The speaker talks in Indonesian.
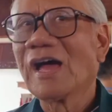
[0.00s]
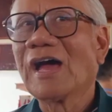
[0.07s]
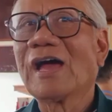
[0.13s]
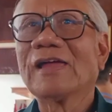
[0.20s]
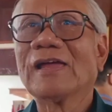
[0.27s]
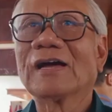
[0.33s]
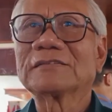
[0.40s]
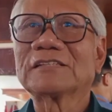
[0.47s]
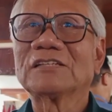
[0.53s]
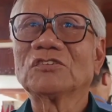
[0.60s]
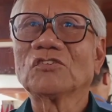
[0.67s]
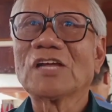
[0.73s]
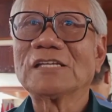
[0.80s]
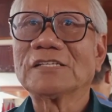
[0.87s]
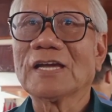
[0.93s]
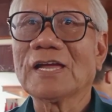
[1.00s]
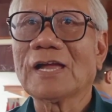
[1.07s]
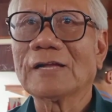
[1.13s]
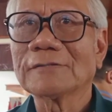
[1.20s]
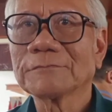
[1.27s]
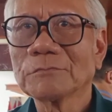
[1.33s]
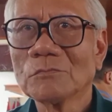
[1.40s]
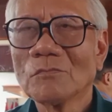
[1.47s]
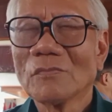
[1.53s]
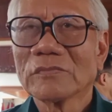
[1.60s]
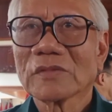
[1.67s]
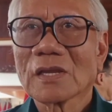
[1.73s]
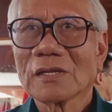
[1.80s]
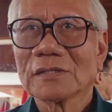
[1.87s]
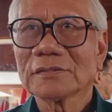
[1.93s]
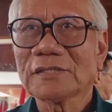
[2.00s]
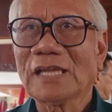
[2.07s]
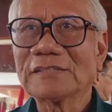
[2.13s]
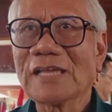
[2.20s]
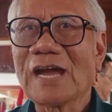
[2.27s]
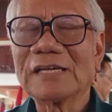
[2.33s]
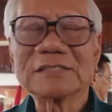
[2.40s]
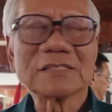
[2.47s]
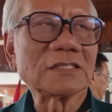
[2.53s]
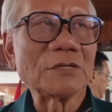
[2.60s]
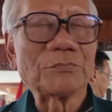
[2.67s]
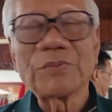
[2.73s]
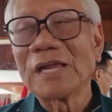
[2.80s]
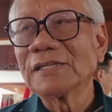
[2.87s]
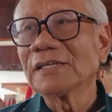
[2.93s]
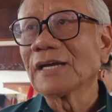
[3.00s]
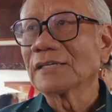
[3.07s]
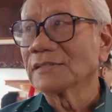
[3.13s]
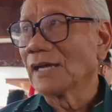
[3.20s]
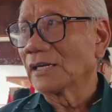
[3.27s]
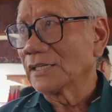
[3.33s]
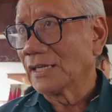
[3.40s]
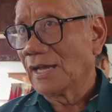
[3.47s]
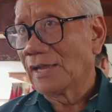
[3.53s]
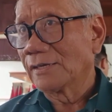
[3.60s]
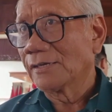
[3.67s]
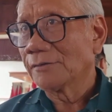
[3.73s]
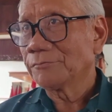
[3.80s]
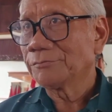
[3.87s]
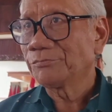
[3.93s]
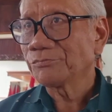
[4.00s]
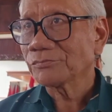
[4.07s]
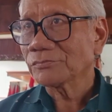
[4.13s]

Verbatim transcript: Ya, ya tentu saja tantangan ke depan ini kan jaringan.